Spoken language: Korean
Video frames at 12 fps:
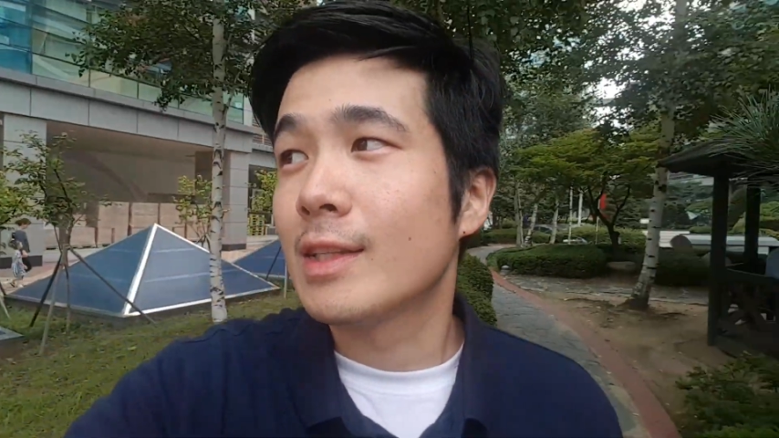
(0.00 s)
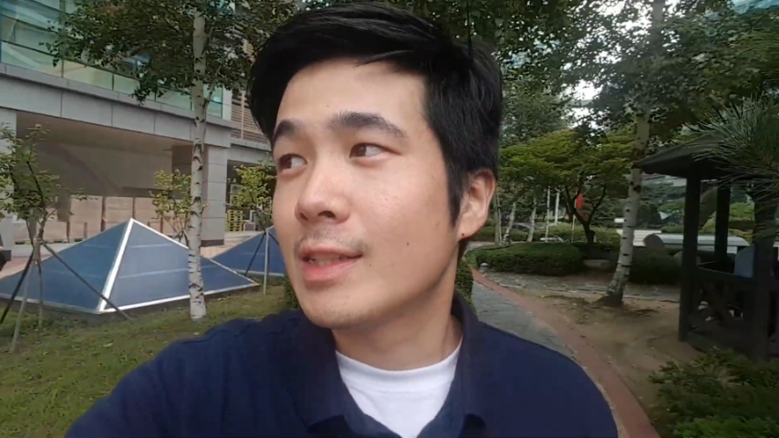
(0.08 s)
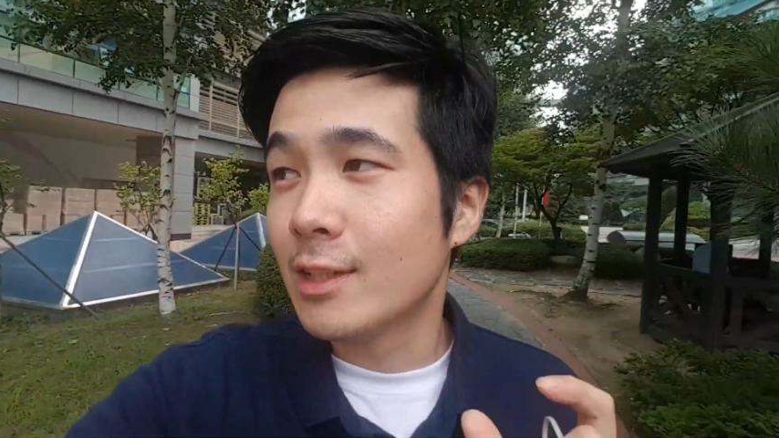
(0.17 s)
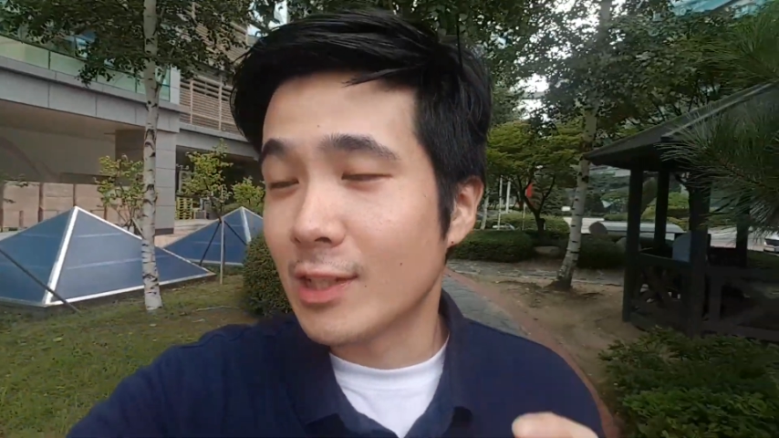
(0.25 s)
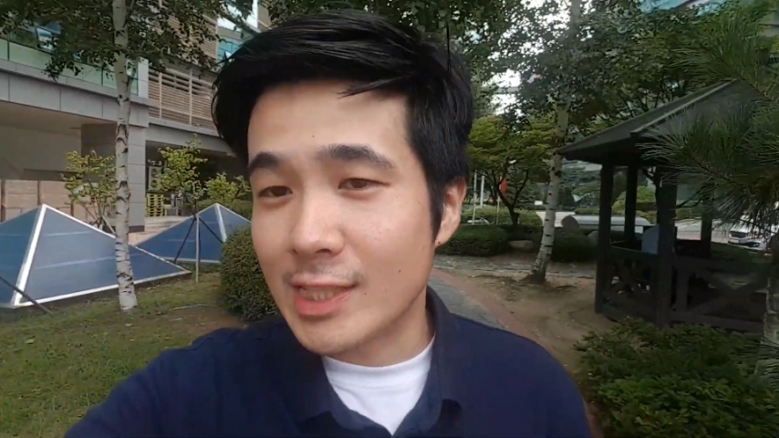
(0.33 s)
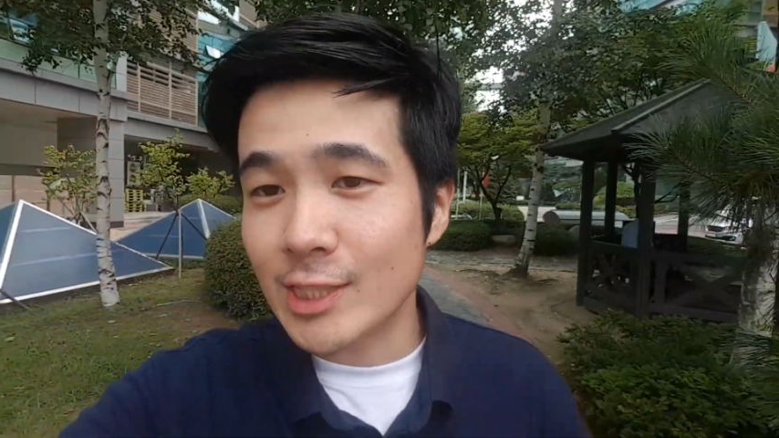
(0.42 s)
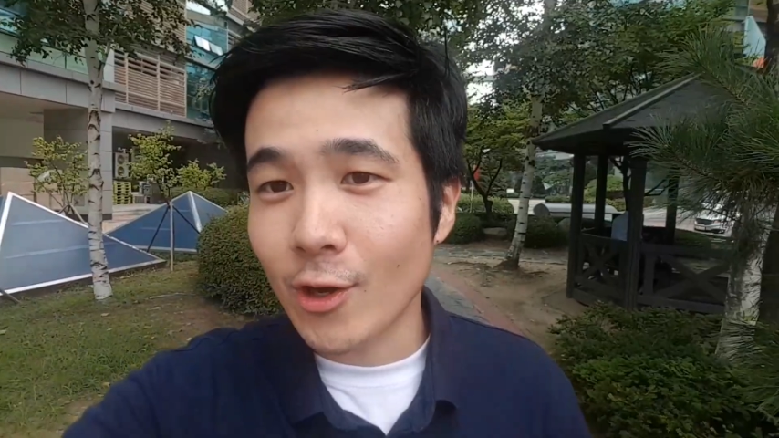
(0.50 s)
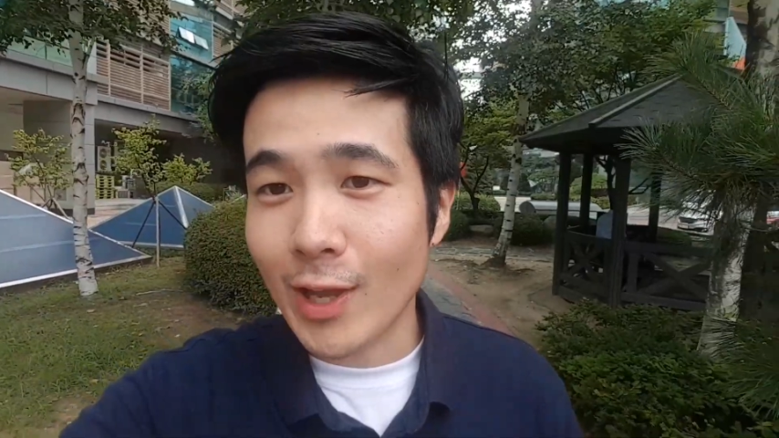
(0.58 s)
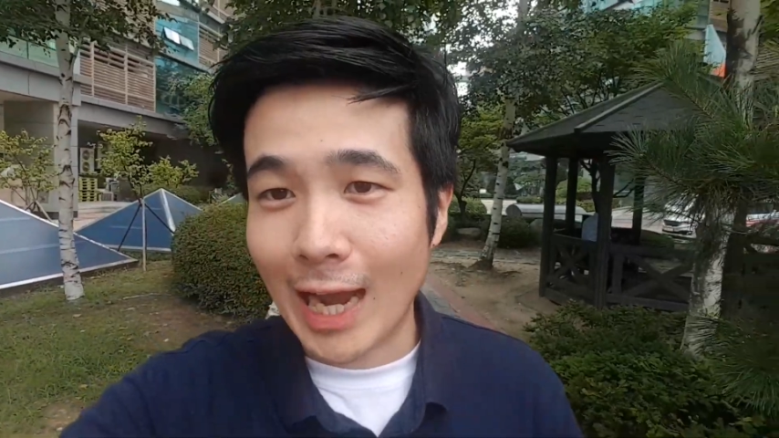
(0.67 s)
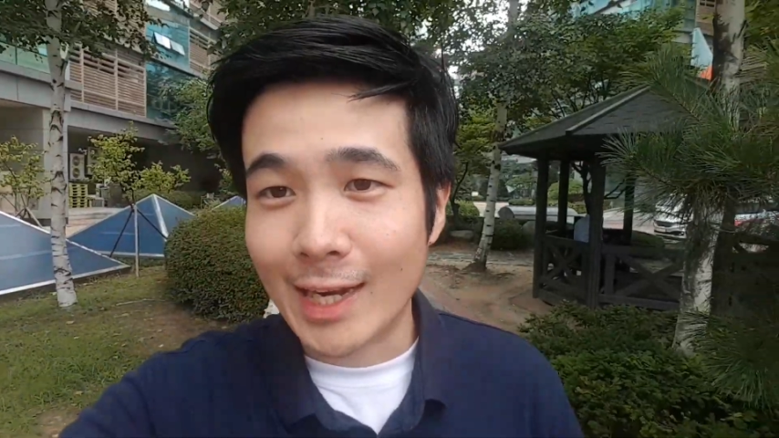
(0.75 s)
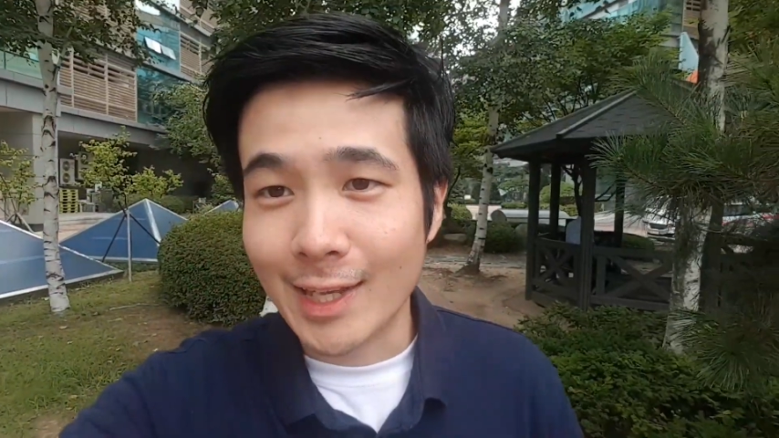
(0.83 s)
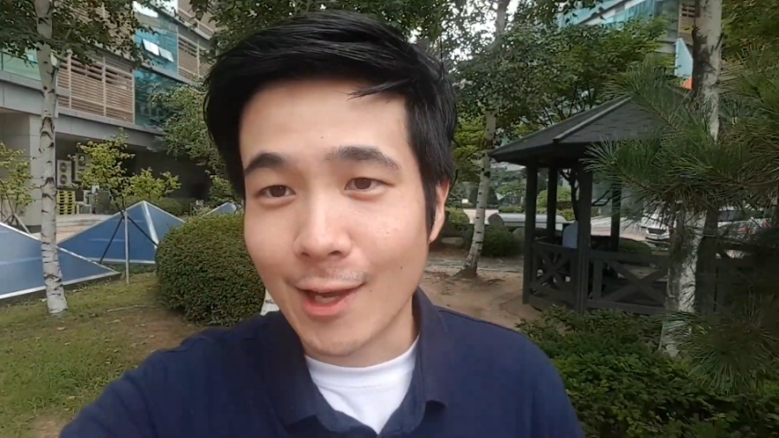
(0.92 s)
그래서 신청이
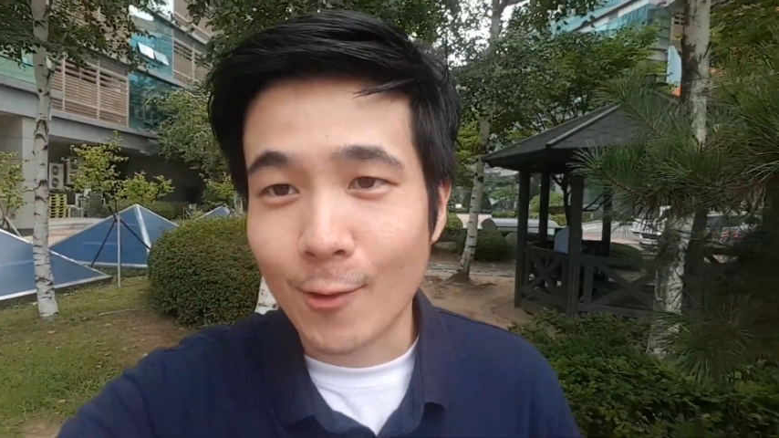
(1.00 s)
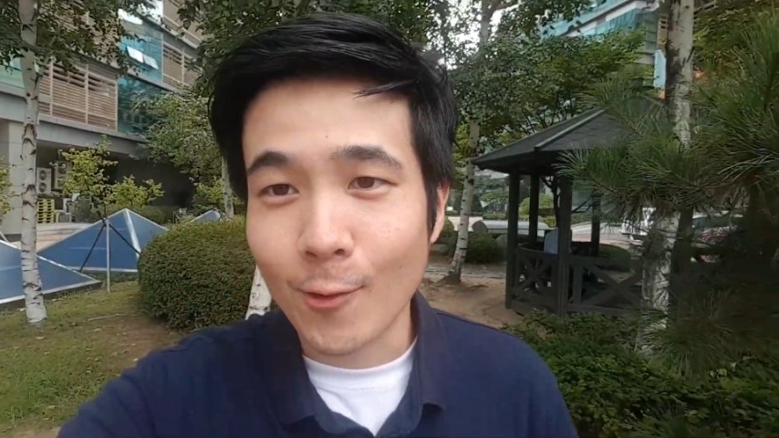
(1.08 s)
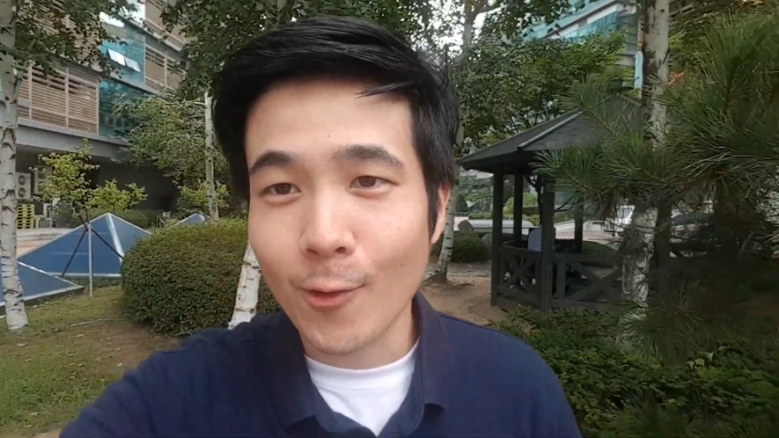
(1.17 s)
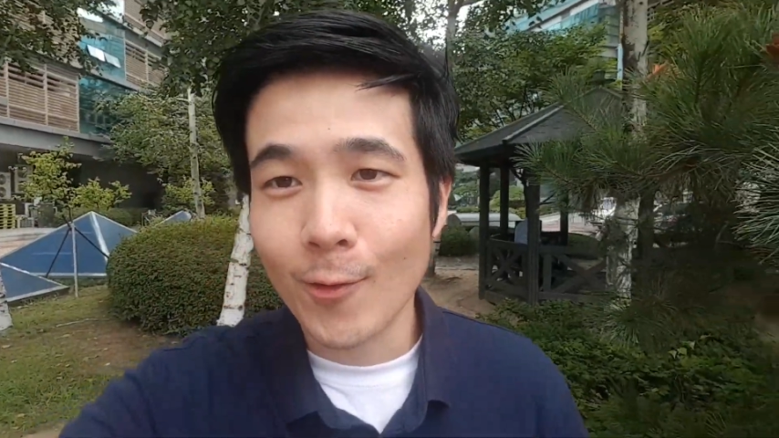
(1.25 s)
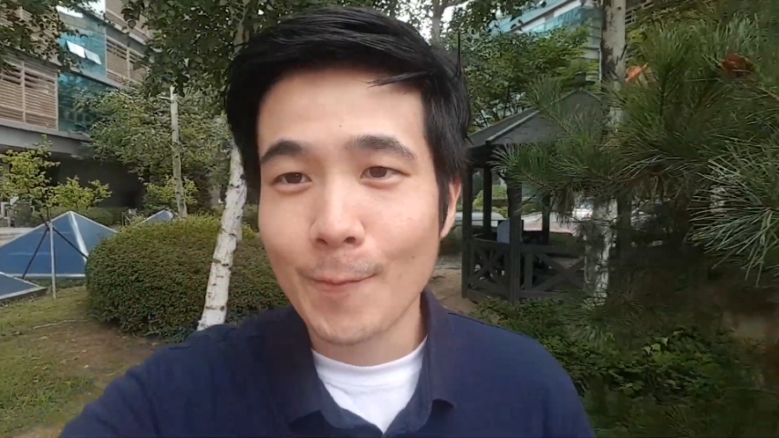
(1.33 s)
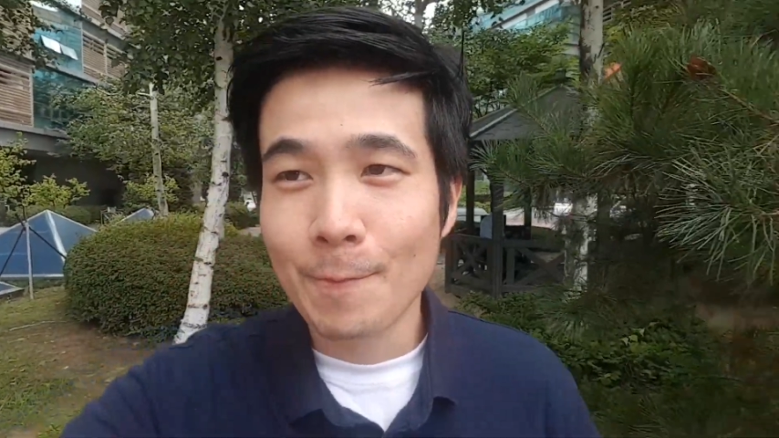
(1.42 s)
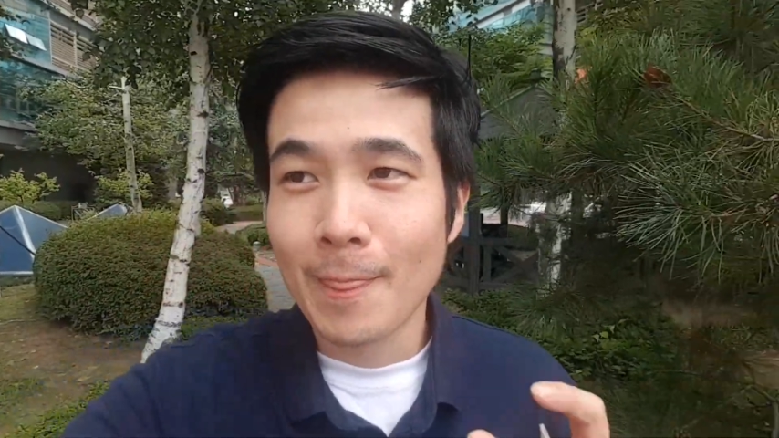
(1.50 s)
가능했고